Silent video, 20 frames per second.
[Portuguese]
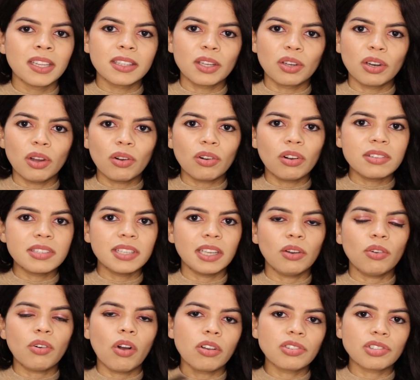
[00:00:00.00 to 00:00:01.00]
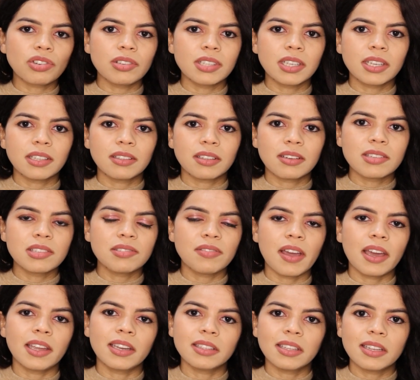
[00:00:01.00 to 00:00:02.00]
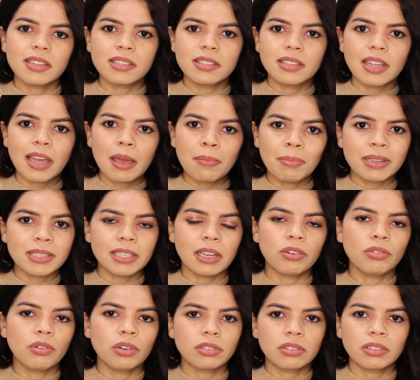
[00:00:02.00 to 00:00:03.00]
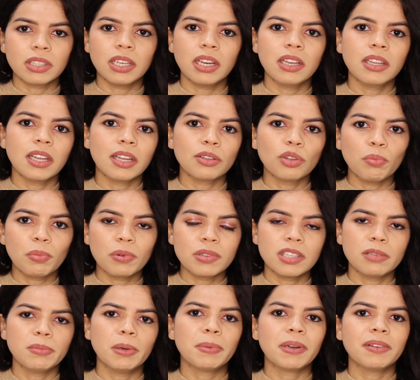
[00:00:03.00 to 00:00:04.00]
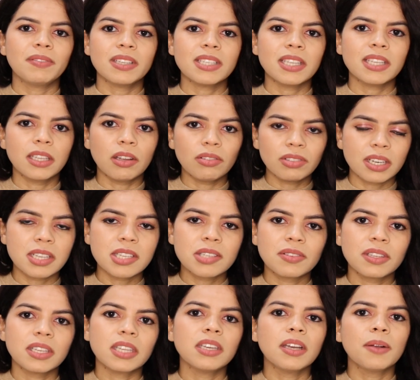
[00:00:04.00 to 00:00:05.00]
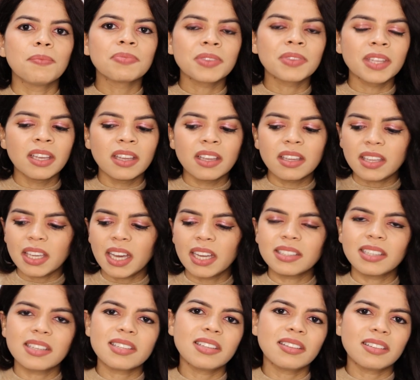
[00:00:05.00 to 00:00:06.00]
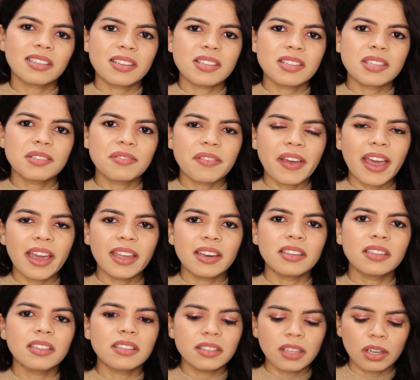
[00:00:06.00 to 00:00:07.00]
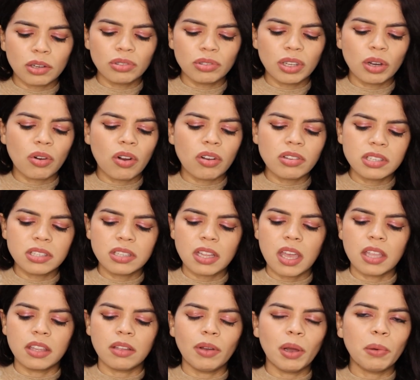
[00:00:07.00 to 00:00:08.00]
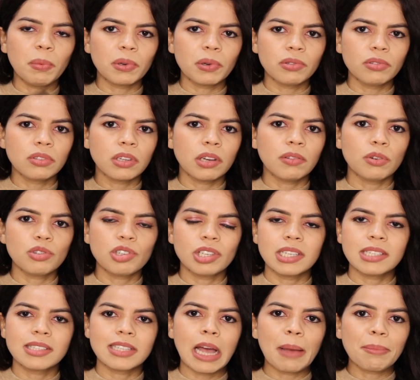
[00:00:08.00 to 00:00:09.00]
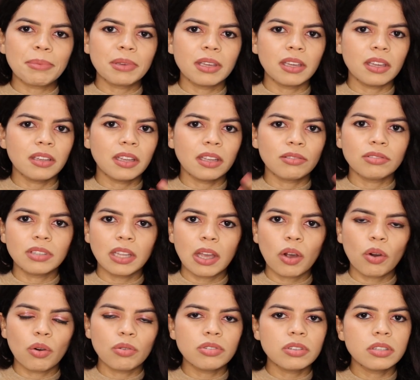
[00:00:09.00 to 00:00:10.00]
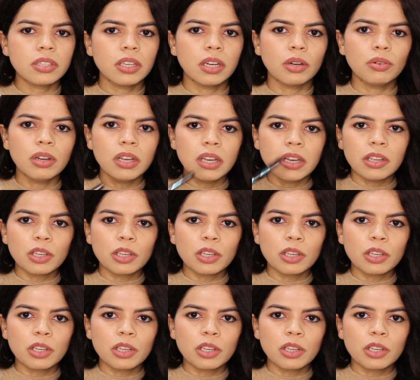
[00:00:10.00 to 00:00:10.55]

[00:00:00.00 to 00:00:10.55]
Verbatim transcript: Então não gostei, não gosto de coisa que transfere. Testei passar o outro delineador por cima pra ver se não transferia e ainda assim transfere, então não gostei. Não é um produto que eu vou utilizar porque né, não tenho condição